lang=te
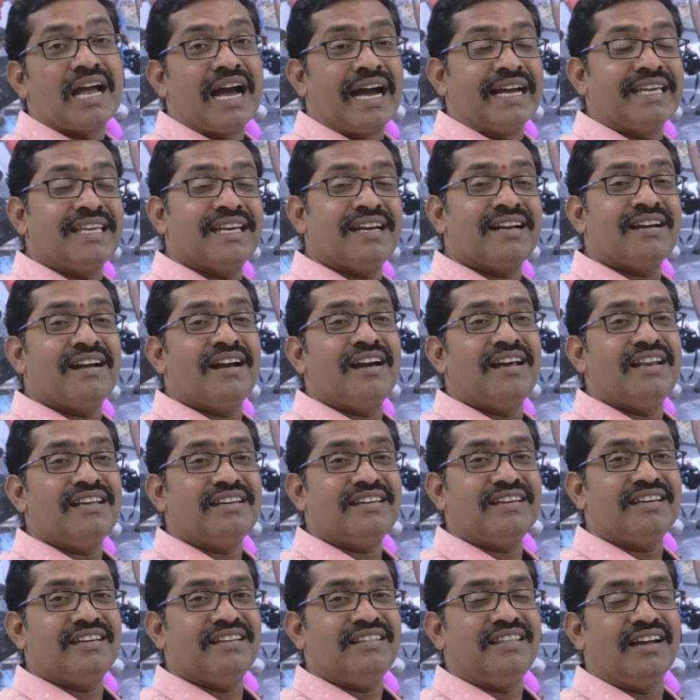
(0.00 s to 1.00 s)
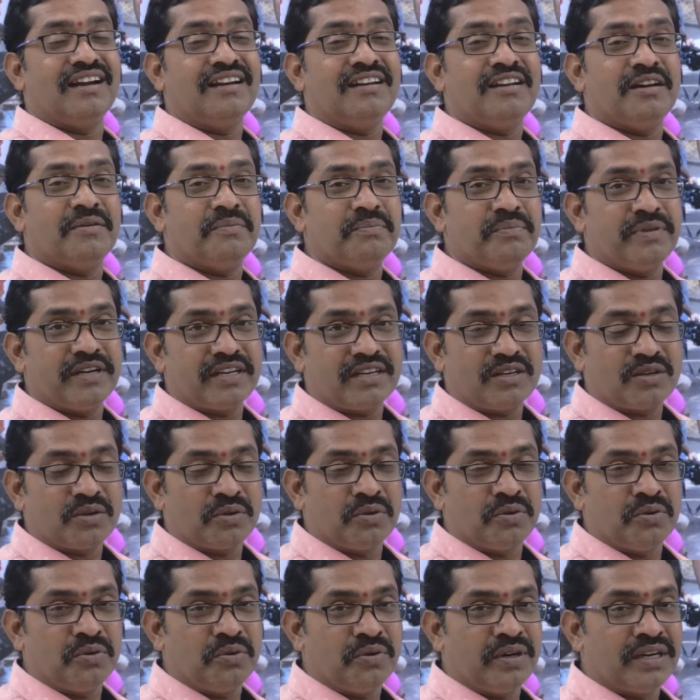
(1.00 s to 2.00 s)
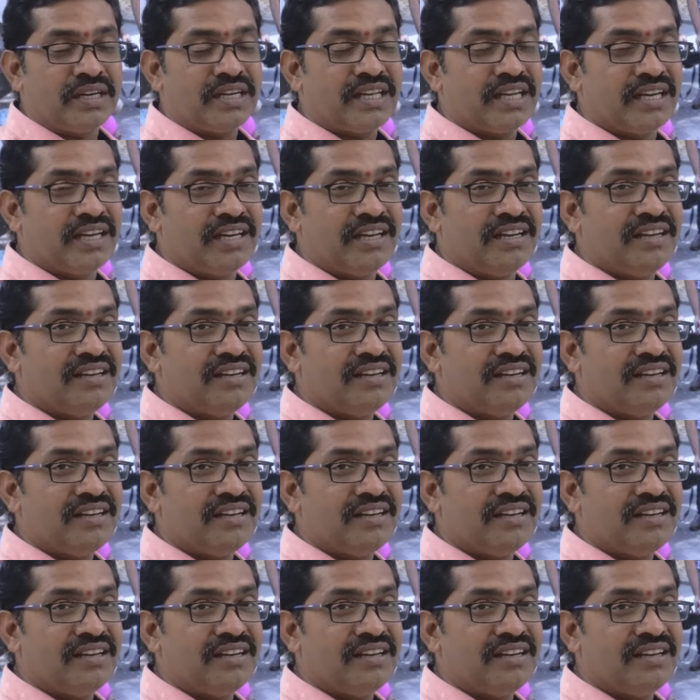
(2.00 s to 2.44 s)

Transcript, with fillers: అయ్యగారికి దండం పెట్టు అంటే